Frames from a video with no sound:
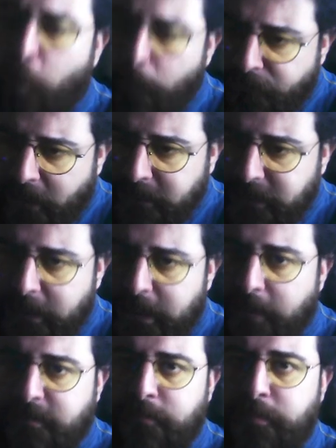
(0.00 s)
sahada
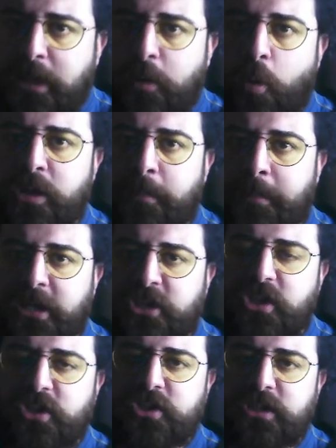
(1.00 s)
kalsın bırak oynamaya
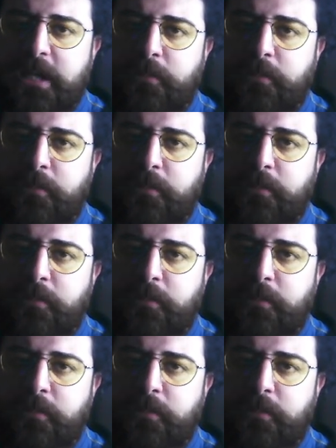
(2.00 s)
çalışın abi ne